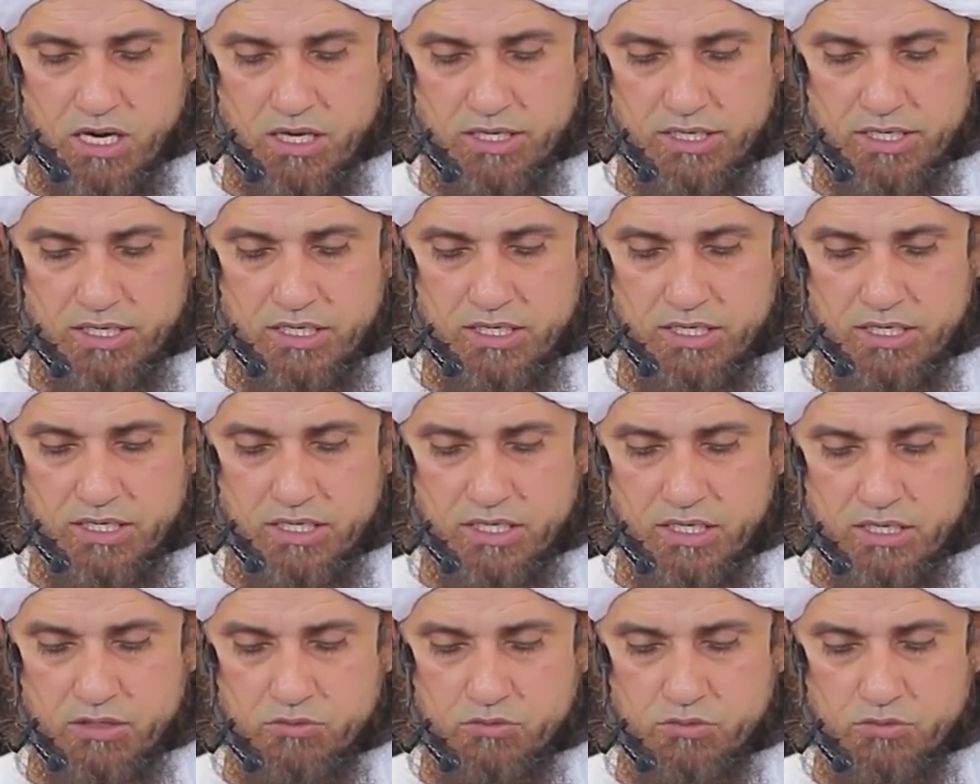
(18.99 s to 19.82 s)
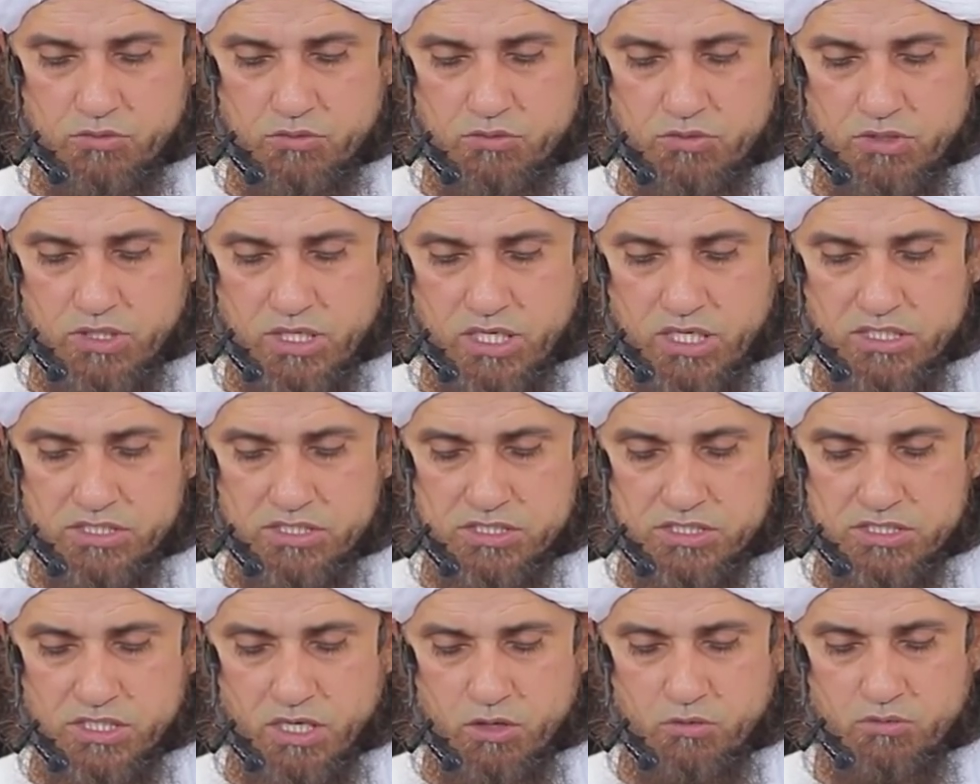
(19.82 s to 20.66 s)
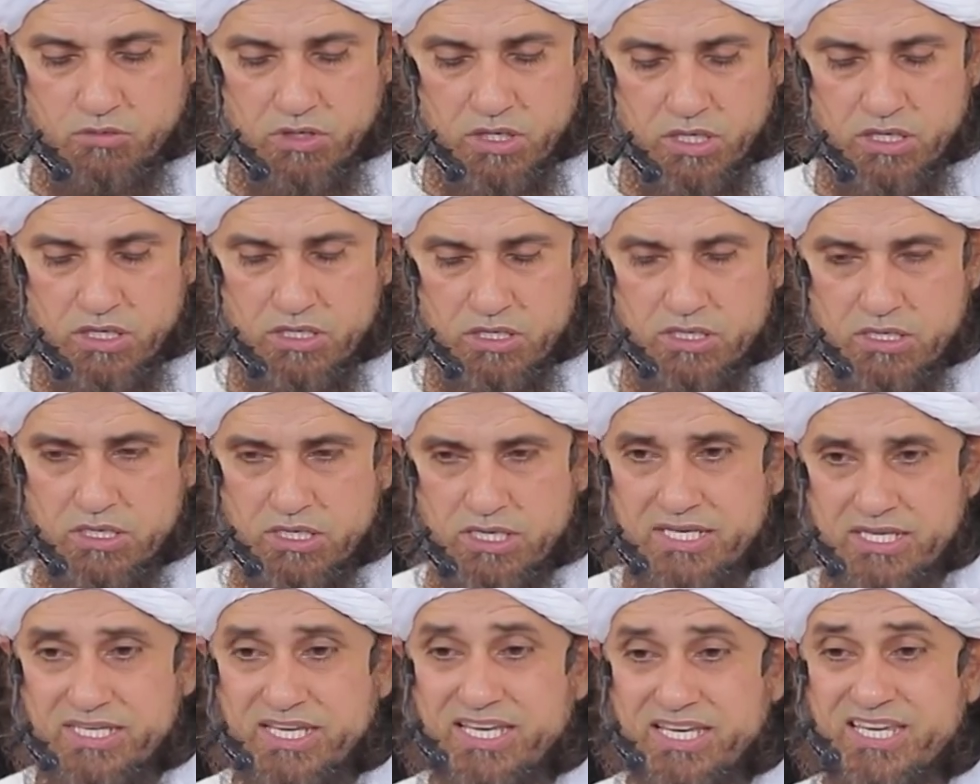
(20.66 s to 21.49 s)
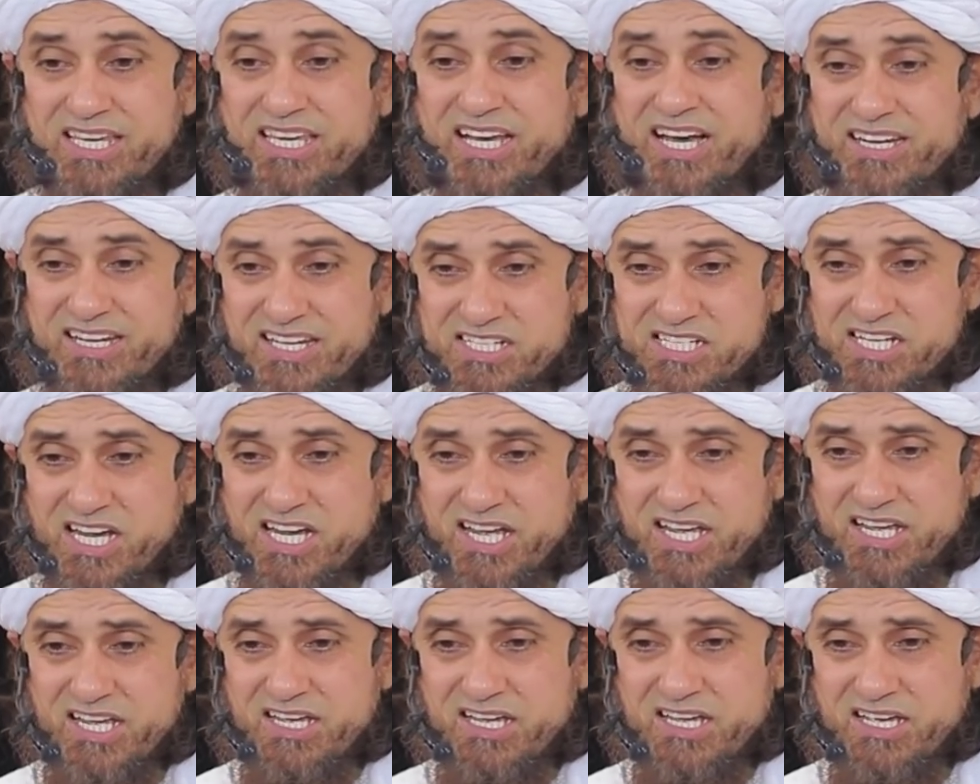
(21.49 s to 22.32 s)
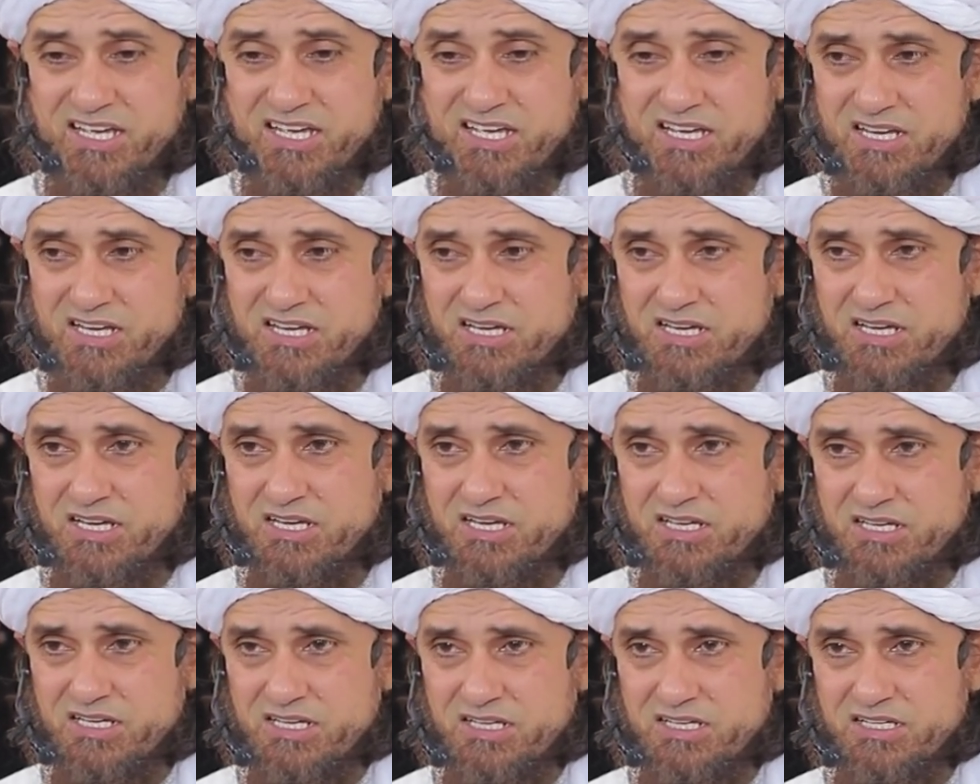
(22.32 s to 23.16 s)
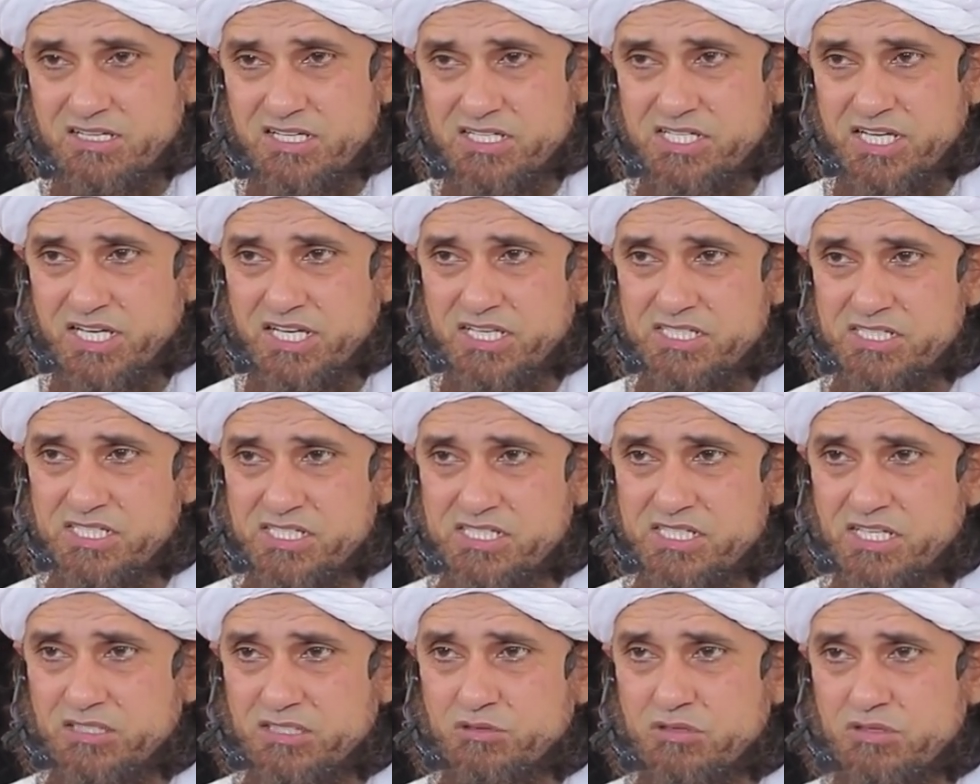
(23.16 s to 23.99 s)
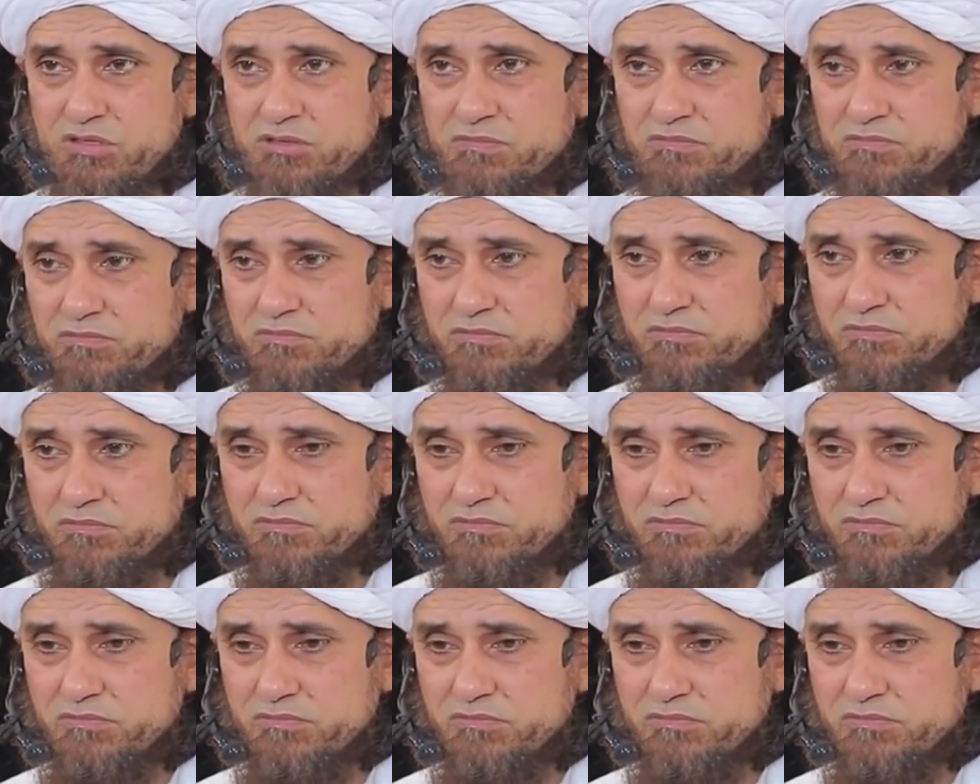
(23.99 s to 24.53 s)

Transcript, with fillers: आगे गया हूं ना जाऊंगा ये क्या है नशा है नशे की चीज़ है तो